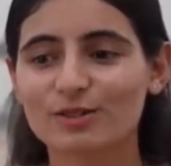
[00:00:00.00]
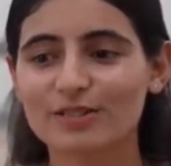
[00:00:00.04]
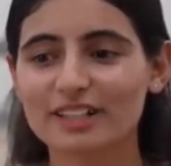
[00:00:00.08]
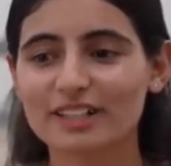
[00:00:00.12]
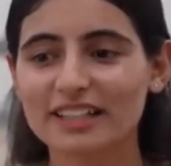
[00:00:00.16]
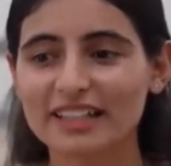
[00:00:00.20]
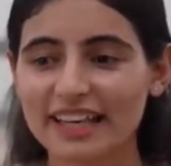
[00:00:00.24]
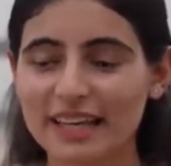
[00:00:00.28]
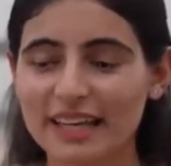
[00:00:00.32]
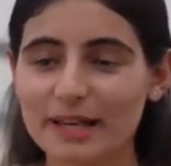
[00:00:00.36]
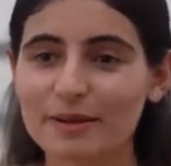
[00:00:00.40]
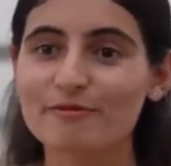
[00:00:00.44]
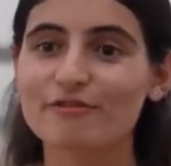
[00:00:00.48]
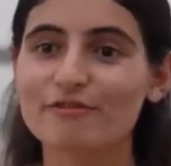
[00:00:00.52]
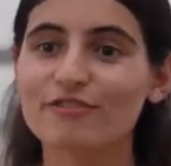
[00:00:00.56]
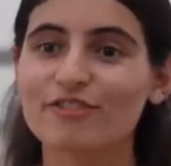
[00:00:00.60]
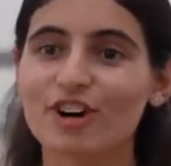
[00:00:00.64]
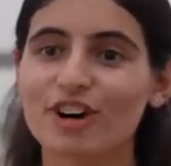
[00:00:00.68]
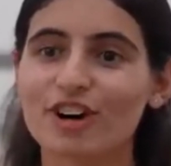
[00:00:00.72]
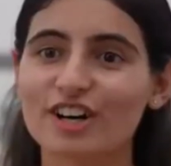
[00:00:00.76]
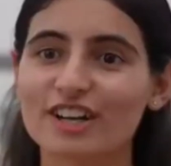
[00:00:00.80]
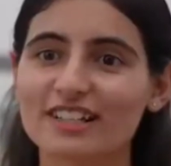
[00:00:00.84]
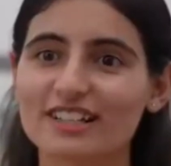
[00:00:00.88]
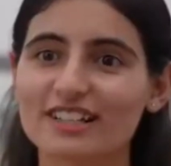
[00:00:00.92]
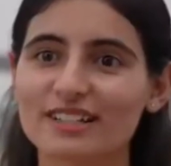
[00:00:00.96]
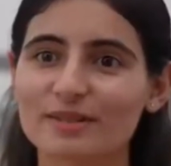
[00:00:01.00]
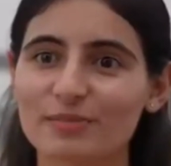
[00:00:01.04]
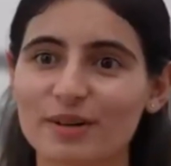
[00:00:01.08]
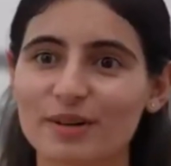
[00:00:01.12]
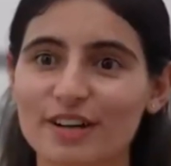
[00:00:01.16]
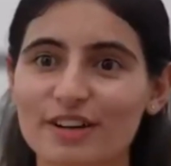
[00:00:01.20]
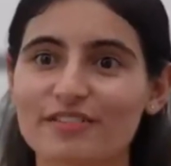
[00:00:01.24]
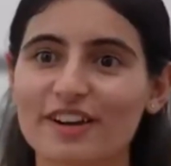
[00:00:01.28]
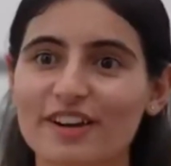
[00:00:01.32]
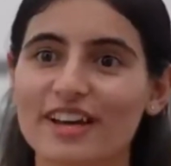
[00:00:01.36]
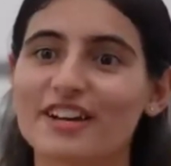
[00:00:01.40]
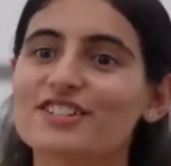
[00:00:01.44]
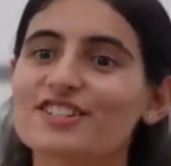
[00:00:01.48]
वील एम फॉर
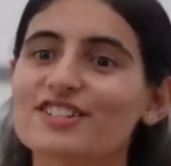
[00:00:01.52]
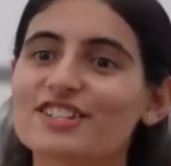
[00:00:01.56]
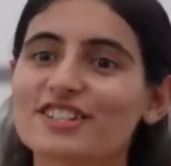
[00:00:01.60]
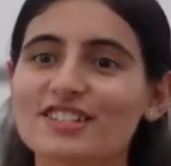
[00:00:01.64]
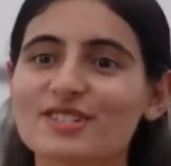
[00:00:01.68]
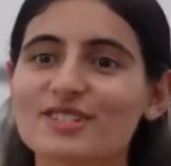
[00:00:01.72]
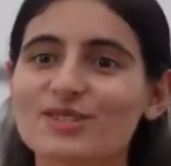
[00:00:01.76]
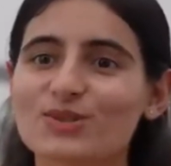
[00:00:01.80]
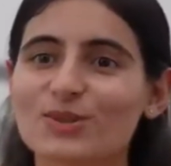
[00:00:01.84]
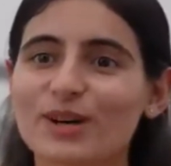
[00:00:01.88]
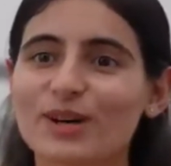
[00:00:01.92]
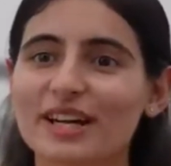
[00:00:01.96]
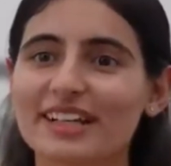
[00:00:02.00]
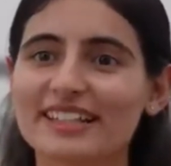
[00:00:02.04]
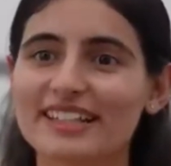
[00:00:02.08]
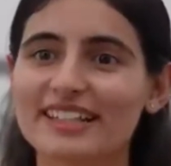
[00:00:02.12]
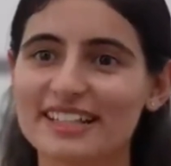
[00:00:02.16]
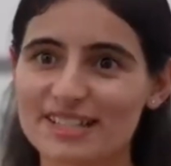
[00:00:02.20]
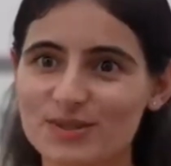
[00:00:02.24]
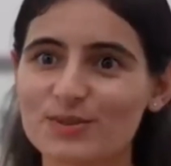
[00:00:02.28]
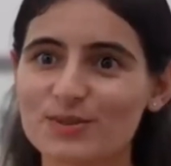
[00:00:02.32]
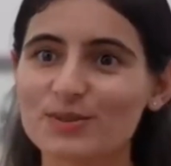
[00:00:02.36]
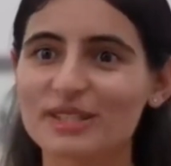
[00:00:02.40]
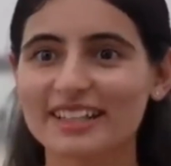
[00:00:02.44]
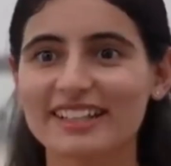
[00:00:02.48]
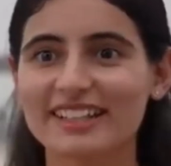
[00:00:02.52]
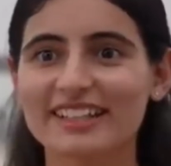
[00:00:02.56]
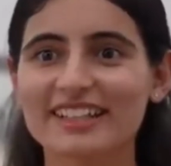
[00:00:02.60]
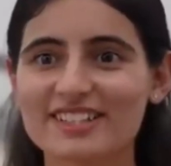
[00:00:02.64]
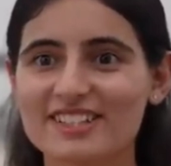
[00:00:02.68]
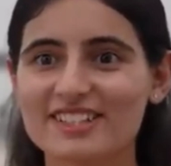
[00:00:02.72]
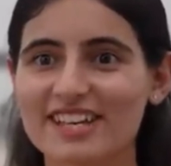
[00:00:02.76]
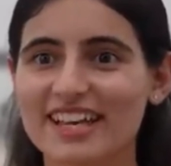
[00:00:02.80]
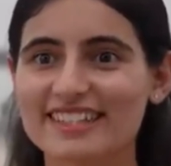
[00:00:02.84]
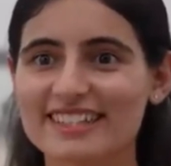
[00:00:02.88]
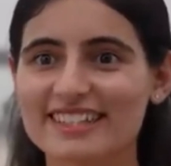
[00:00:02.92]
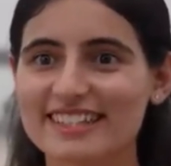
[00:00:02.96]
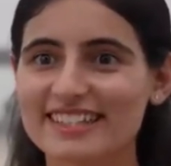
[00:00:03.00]
परफेक्शन सो एटलीस्ट वील
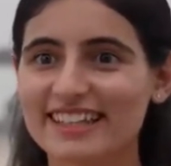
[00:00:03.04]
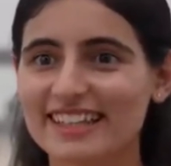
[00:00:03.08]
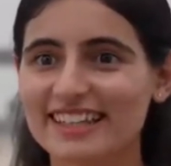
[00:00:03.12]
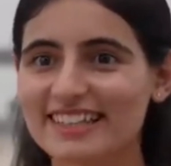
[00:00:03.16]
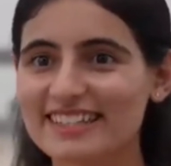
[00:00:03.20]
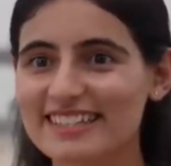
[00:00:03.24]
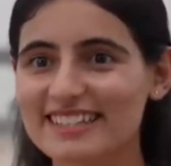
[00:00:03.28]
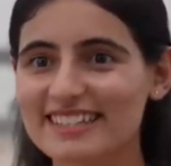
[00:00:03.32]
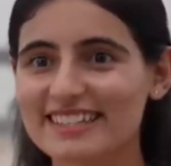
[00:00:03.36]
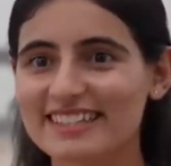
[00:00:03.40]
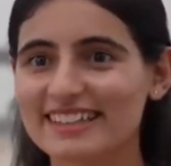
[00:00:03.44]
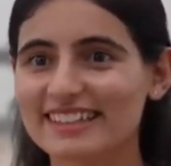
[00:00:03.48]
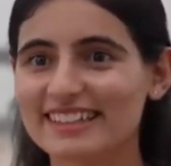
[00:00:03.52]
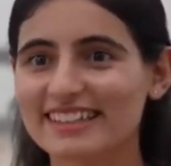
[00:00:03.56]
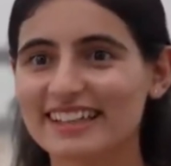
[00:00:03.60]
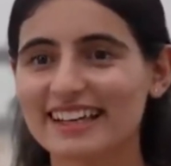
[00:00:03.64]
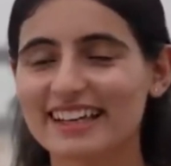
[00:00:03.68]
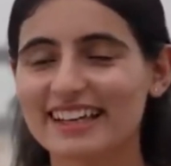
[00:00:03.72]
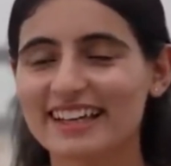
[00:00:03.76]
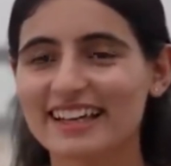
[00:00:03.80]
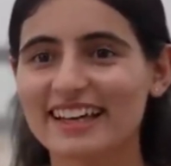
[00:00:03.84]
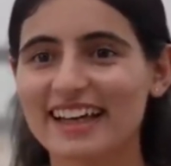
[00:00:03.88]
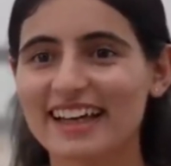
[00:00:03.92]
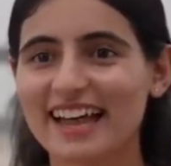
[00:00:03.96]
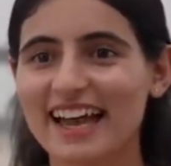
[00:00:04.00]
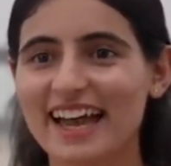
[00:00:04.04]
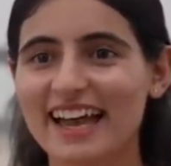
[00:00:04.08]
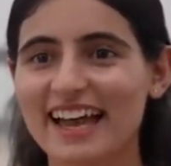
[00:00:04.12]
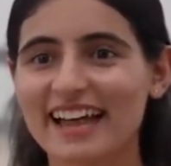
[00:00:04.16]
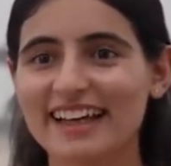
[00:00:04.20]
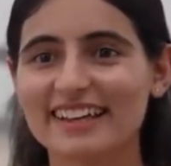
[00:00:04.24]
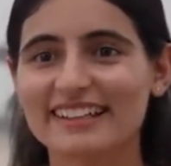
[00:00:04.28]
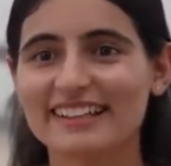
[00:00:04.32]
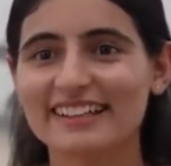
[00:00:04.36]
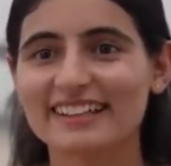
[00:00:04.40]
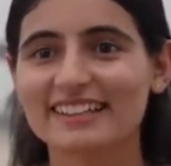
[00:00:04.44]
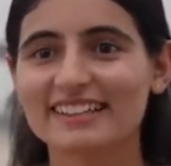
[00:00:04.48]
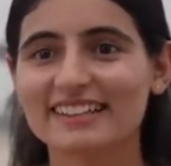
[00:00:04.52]
रीच एक्सेलेंस
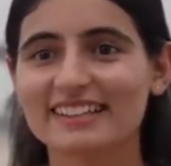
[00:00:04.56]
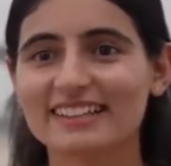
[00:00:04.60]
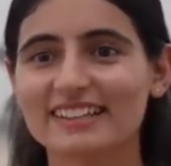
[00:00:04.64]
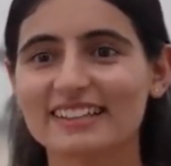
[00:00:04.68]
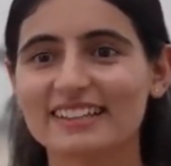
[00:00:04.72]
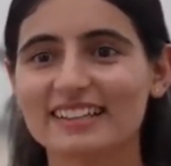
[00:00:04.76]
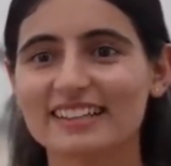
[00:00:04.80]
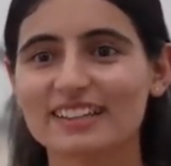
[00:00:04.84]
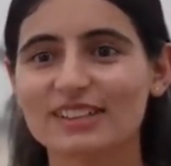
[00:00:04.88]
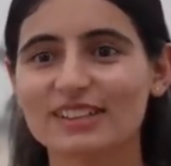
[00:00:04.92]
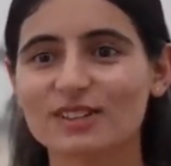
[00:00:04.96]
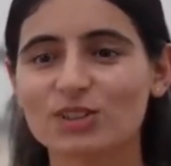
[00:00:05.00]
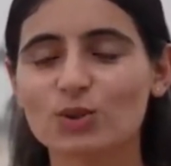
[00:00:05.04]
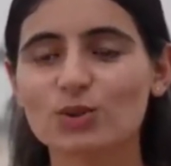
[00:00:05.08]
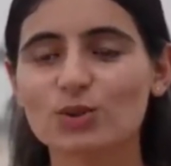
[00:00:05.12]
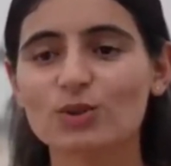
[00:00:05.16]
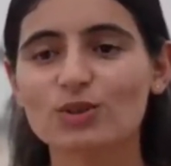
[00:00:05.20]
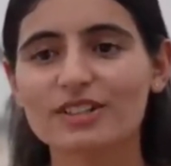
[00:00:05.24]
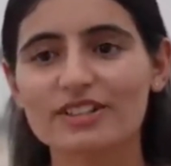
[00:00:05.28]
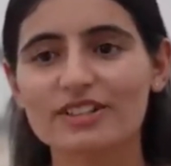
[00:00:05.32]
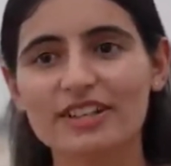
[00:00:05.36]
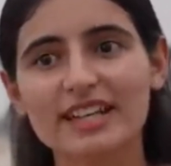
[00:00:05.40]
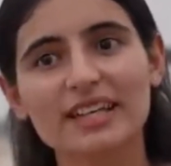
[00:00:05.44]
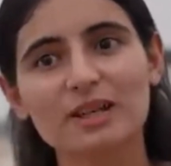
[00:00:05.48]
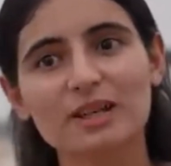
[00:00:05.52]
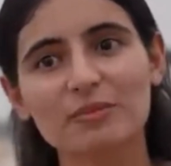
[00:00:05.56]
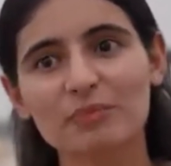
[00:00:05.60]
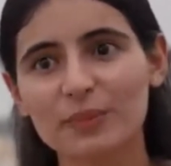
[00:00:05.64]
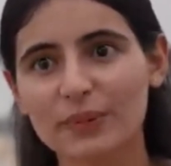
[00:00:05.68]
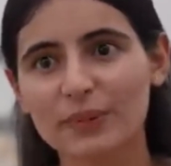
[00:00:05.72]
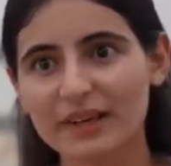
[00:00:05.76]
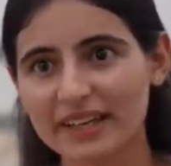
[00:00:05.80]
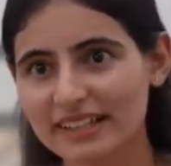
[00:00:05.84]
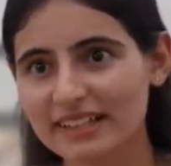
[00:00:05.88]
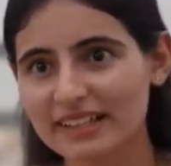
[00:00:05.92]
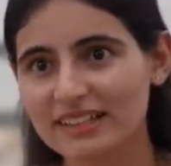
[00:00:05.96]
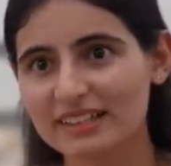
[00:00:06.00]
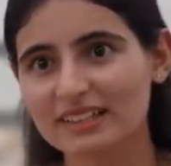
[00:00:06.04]
एंड uh, तो ड्रीम
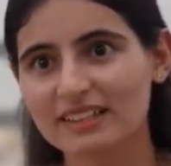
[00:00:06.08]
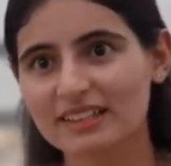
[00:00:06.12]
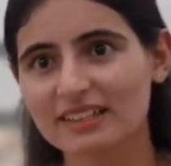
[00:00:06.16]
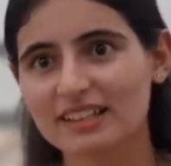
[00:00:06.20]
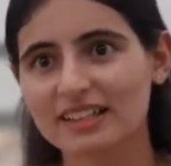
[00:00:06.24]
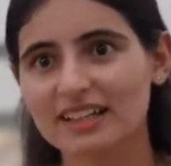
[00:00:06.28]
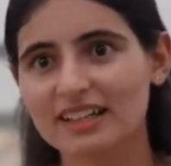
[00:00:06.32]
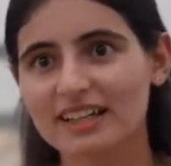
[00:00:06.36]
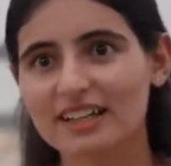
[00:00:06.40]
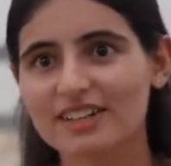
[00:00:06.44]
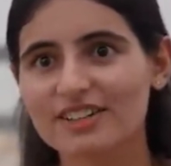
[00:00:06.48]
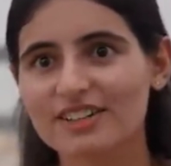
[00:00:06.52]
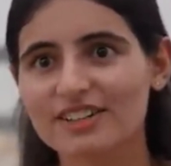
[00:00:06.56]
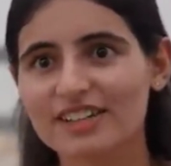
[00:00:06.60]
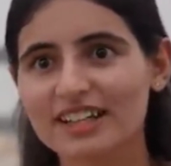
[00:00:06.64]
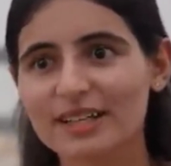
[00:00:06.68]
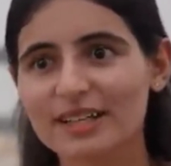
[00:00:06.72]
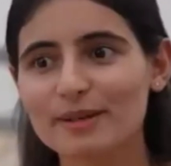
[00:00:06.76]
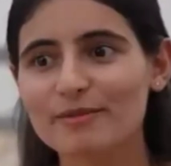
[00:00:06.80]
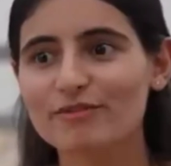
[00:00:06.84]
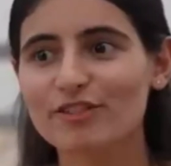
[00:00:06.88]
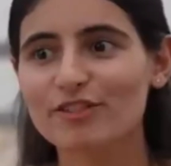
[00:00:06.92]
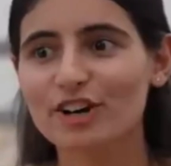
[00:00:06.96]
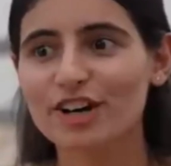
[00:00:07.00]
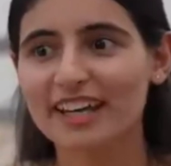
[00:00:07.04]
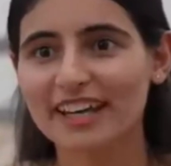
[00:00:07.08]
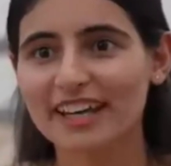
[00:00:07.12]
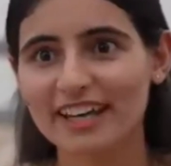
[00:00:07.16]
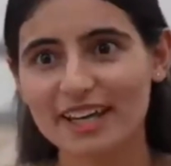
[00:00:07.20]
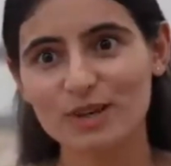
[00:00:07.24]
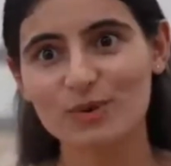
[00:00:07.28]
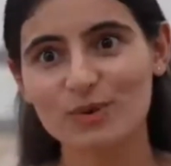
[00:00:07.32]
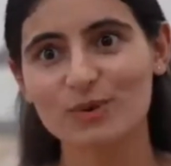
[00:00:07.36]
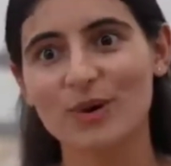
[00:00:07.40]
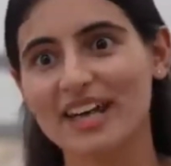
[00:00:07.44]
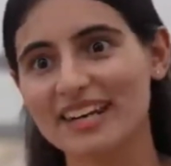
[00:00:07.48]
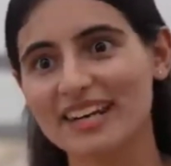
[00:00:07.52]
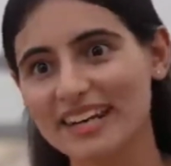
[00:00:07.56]
बिग ड्रीम फॉर
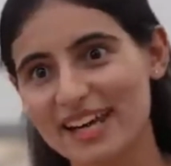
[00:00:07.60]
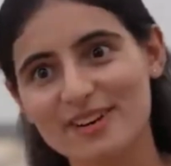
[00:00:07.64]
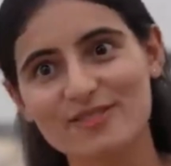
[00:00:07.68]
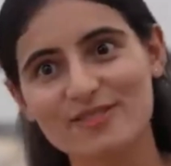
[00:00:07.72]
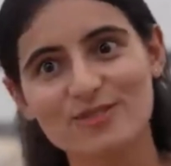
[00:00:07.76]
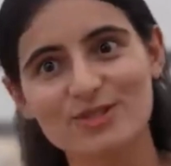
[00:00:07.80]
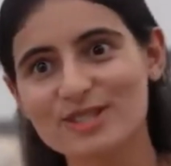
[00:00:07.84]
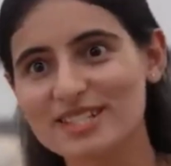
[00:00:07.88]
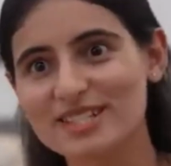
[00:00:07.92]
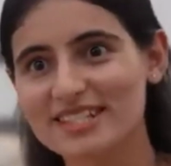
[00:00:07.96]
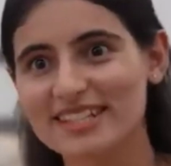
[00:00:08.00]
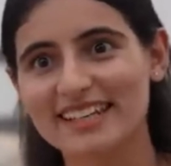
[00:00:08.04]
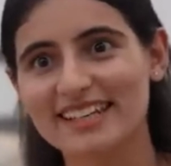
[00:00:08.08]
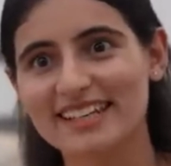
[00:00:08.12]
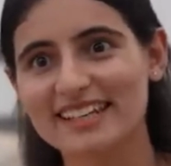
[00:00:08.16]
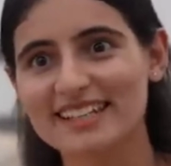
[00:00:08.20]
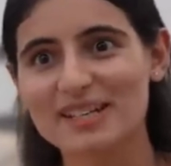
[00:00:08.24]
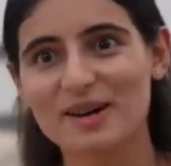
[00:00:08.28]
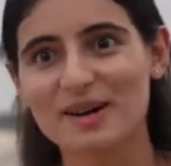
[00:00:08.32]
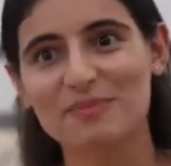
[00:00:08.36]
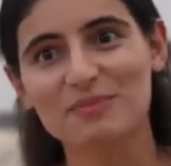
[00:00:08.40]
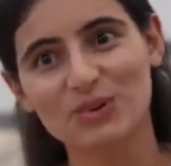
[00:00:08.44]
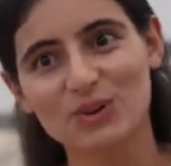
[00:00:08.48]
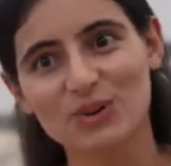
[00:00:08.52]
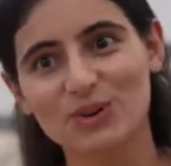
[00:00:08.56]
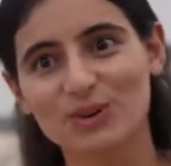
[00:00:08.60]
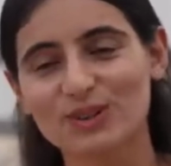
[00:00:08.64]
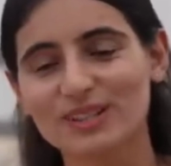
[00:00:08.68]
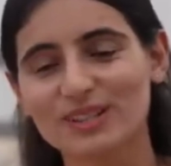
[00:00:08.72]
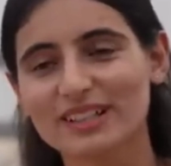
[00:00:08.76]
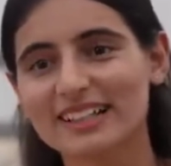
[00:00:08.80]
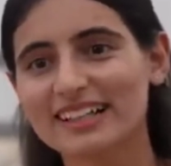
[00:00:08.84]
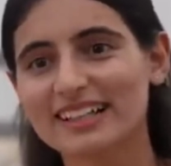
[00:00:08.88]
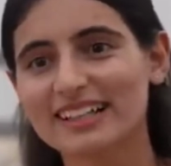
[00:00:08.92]
एयर वन आई वुड से सबको